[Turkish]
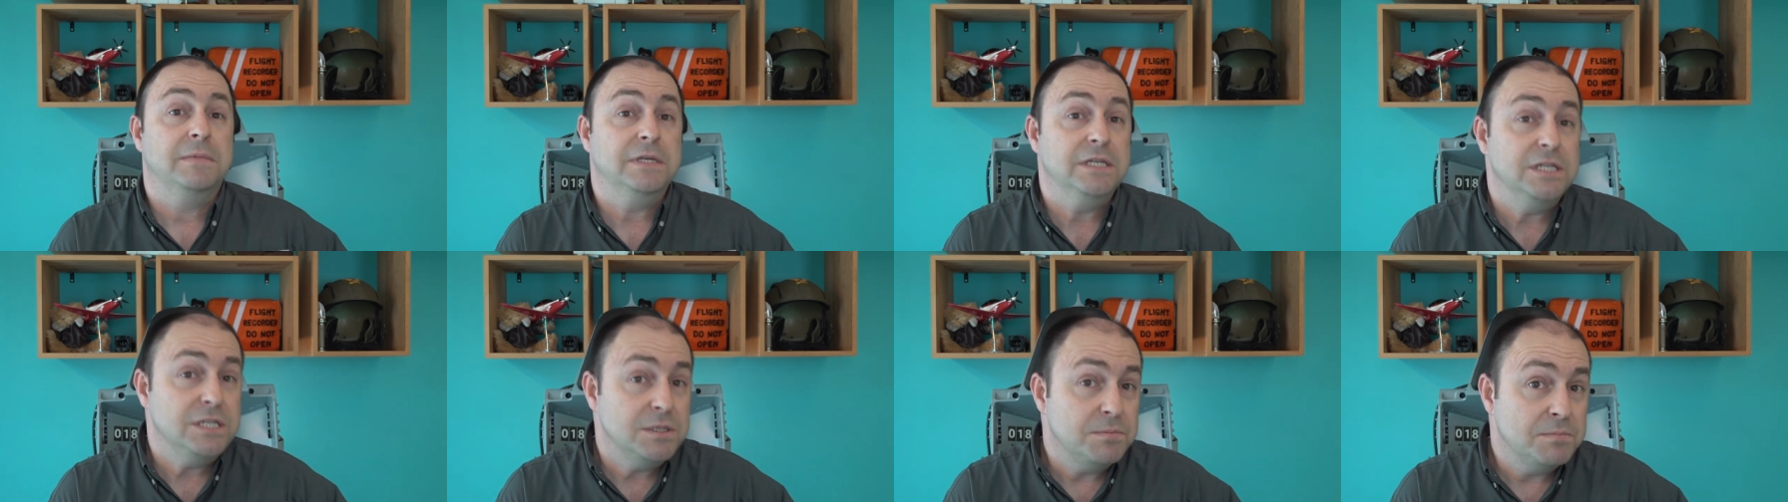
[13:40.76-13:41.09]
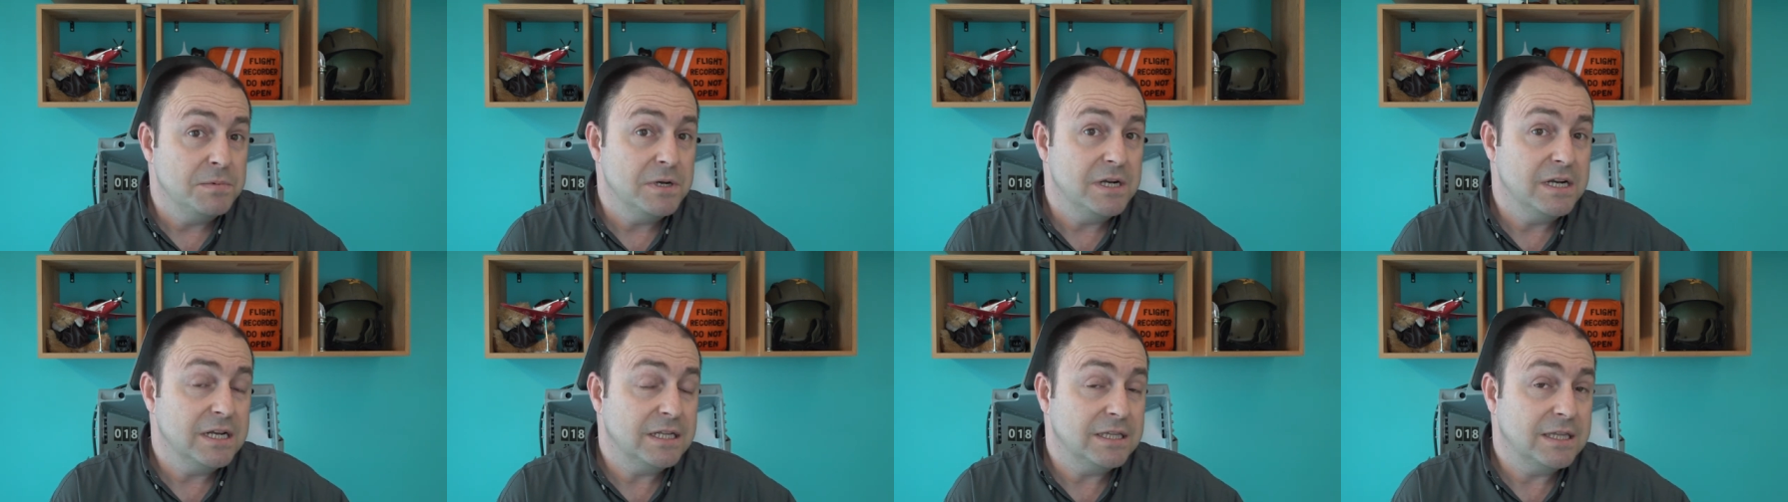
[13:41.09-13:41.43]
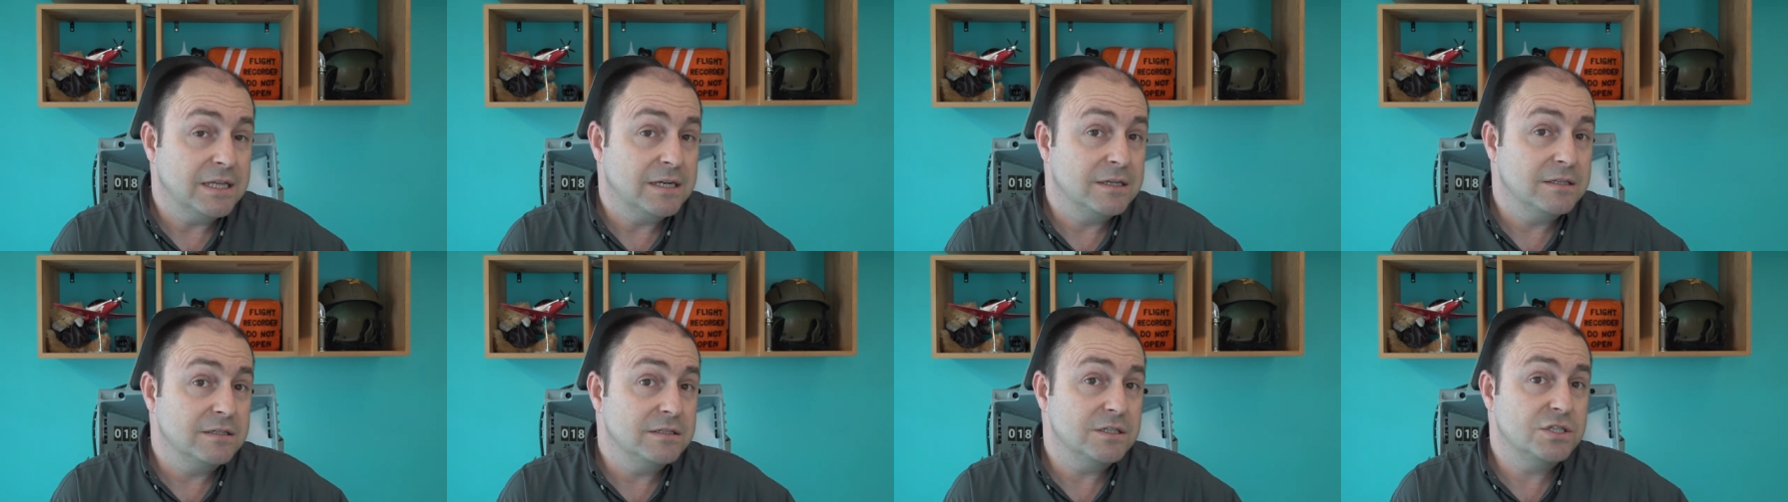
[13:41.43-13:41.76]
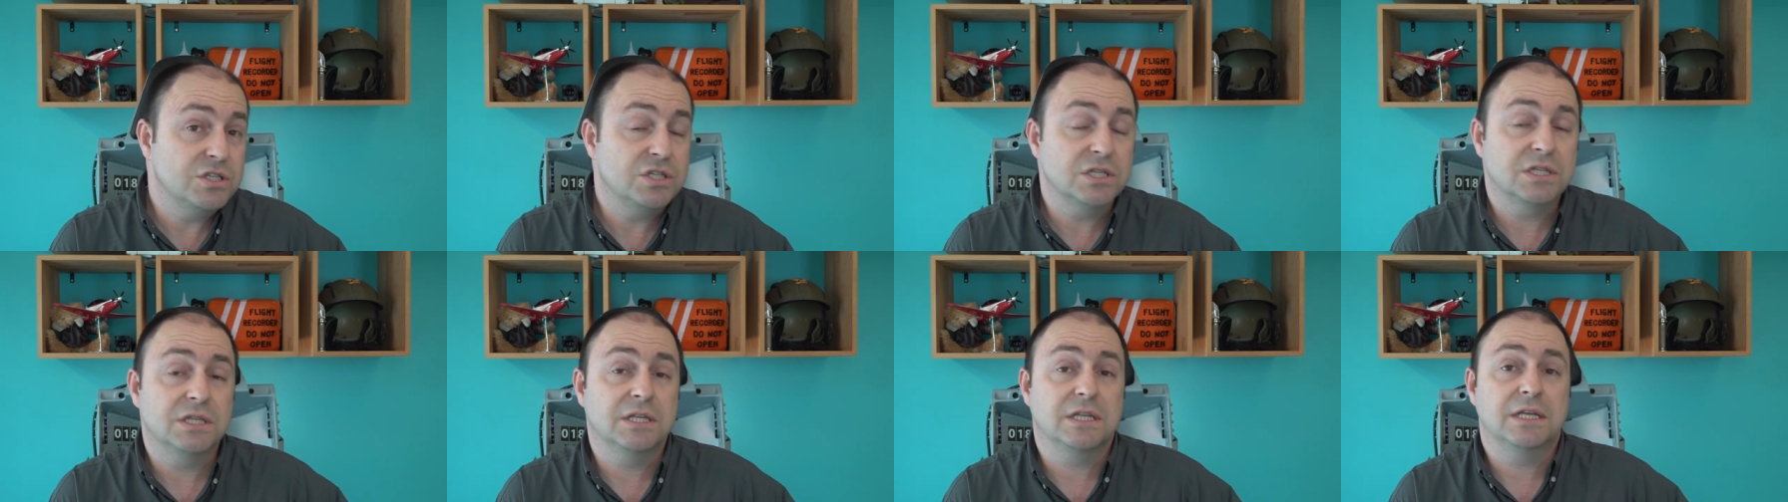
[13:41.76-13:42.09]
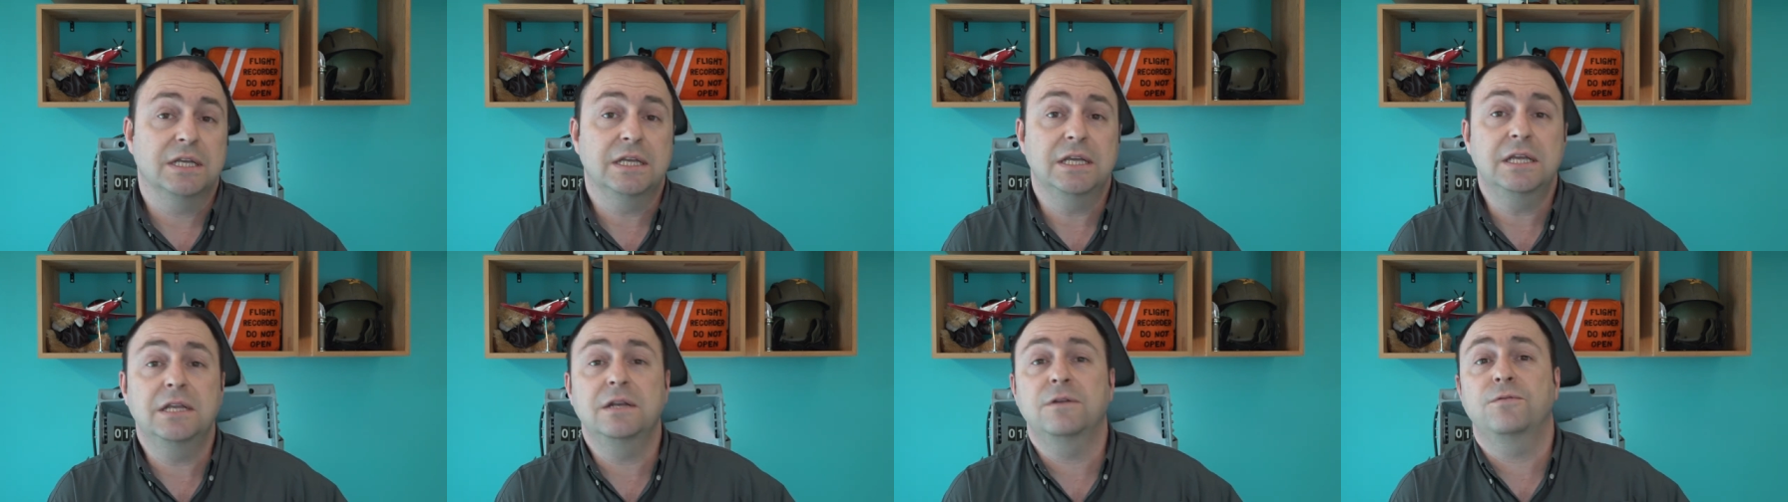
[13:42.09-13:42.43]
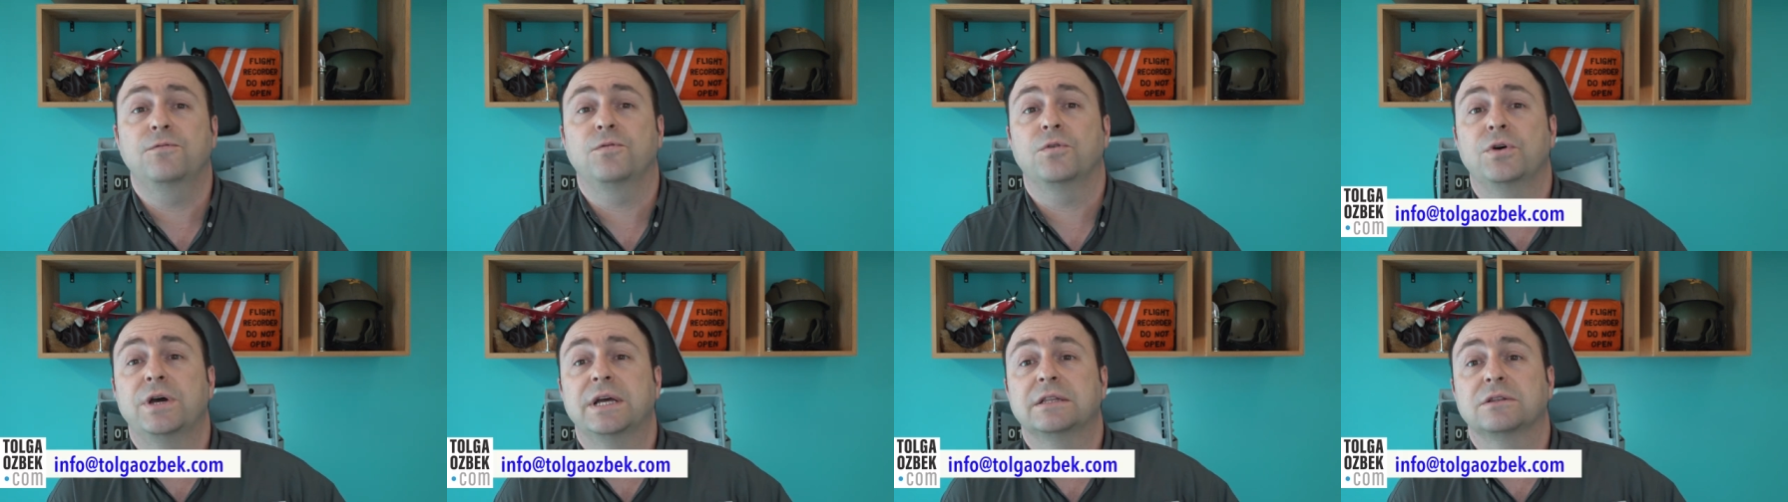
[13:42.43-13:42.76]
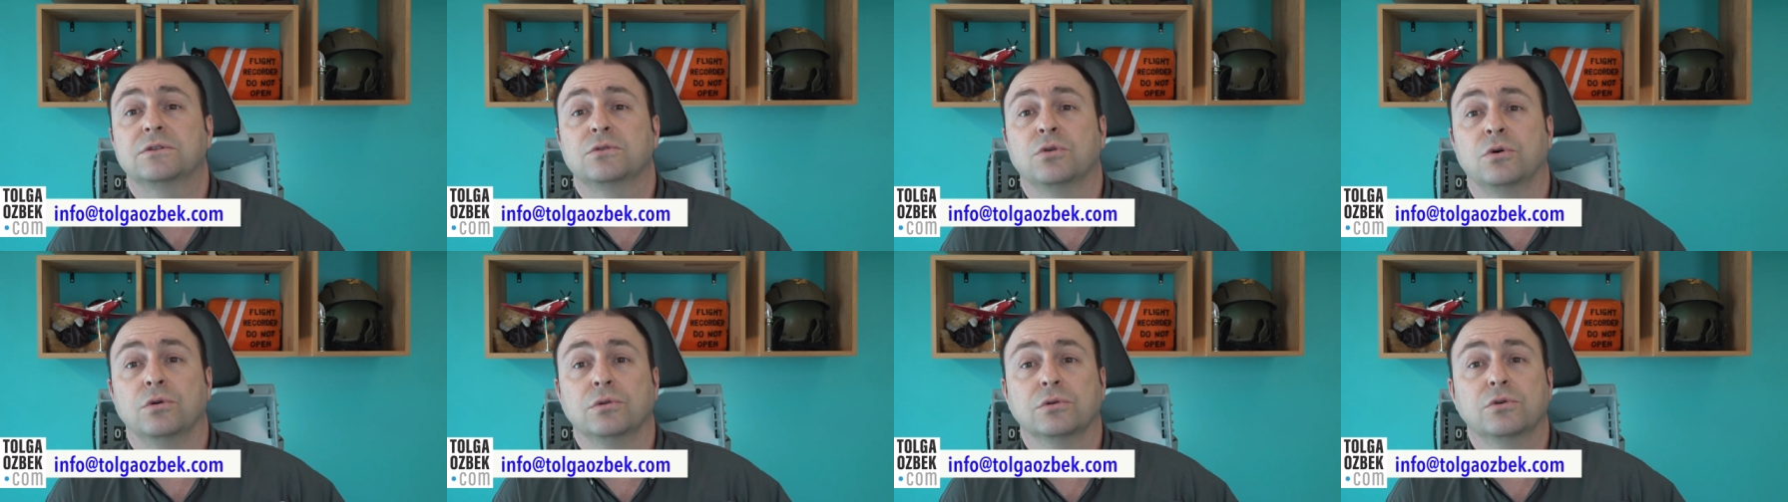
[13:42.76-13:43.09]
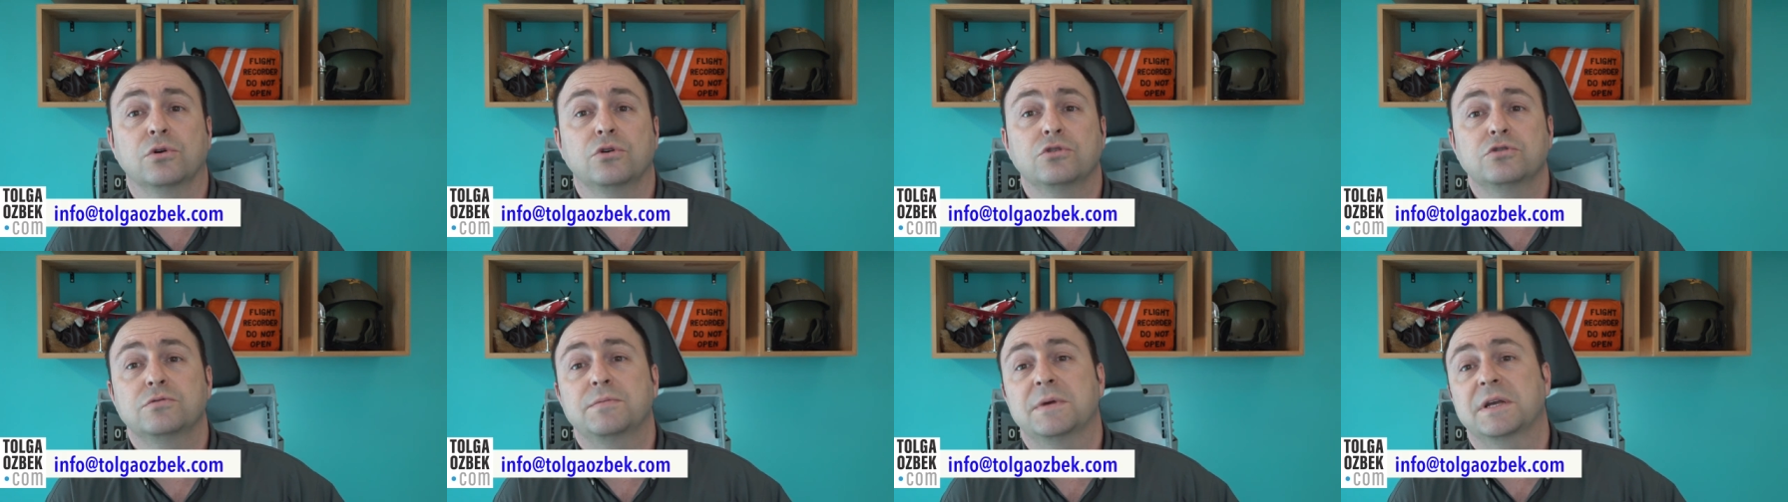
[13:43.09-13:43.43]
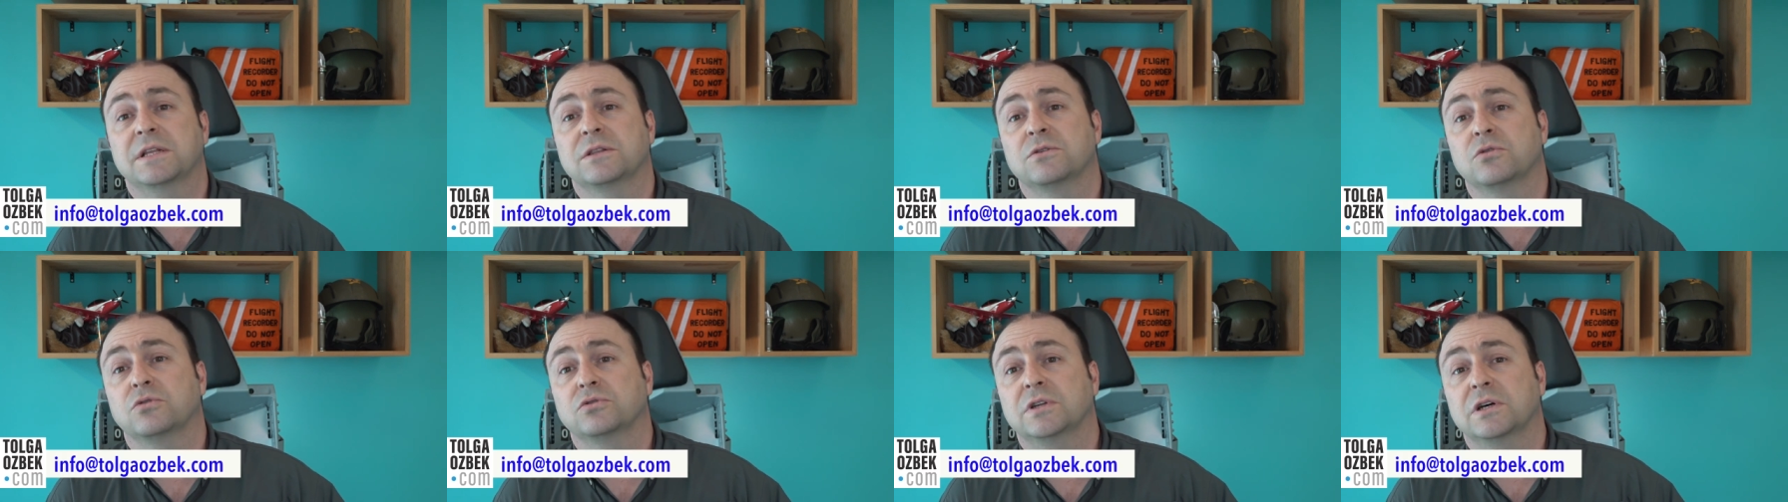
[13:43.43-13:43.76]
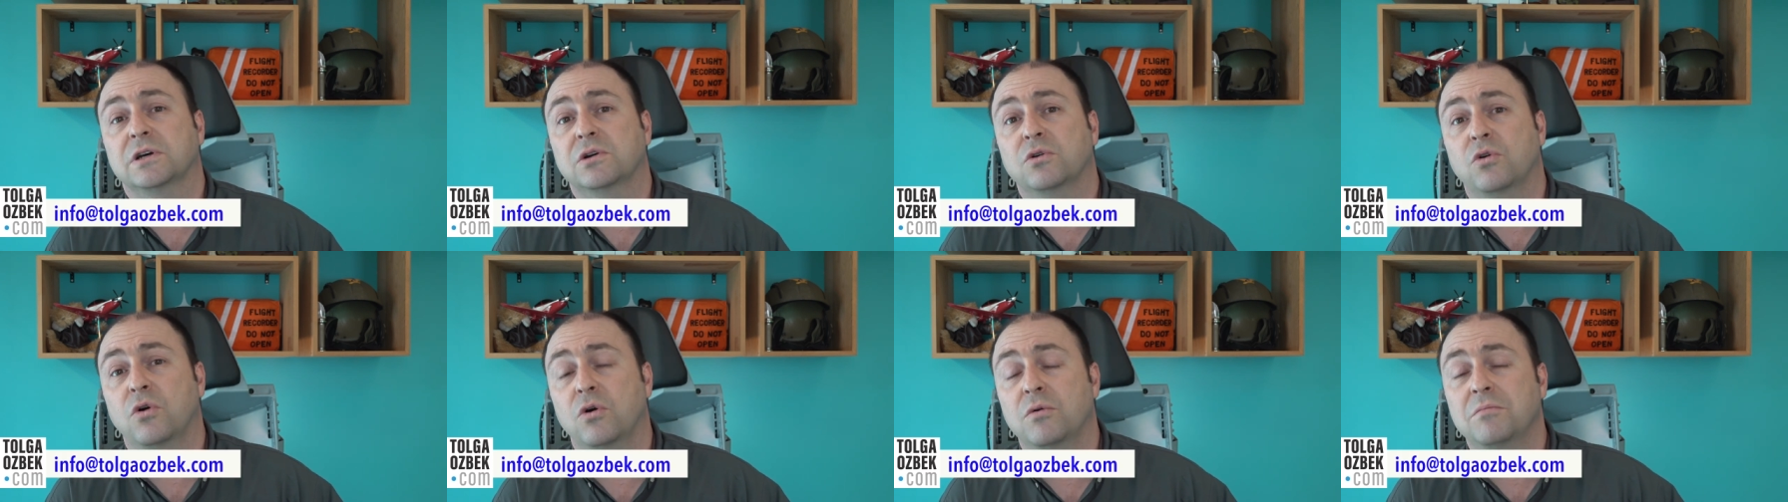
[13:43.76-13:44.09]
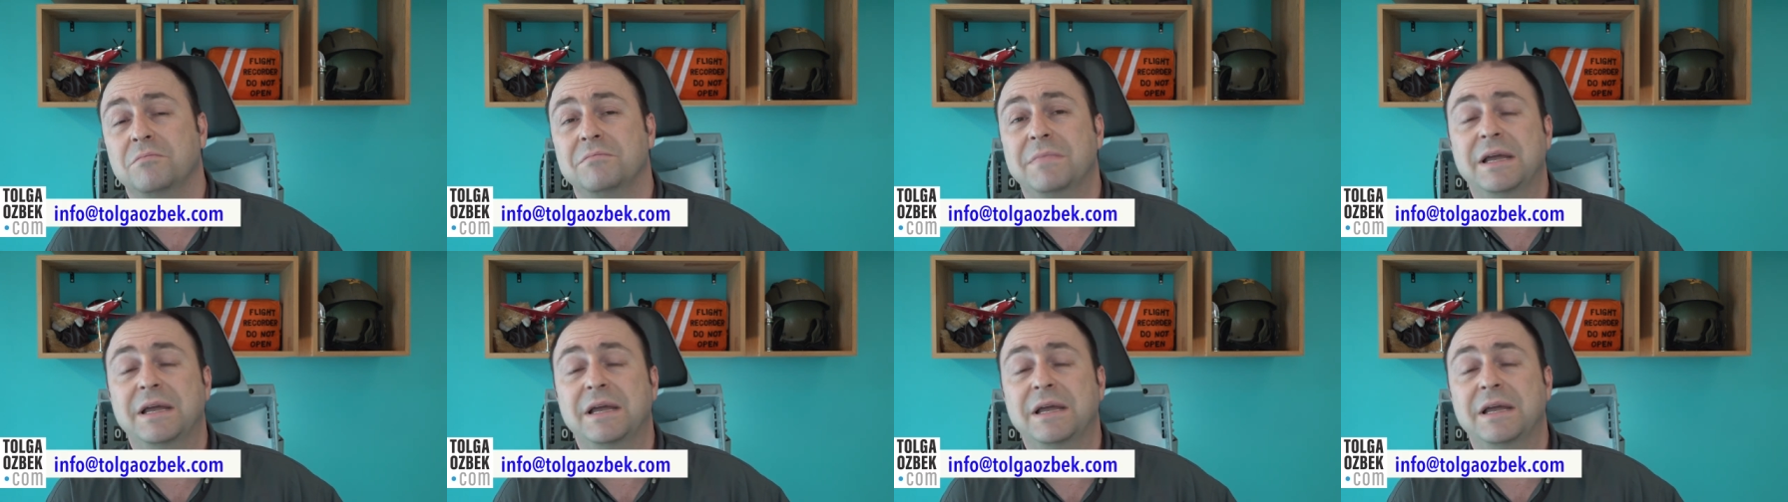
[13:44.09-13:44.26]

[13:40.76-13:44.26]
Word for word: İşbirlikleriniz için info.tolgozbek.com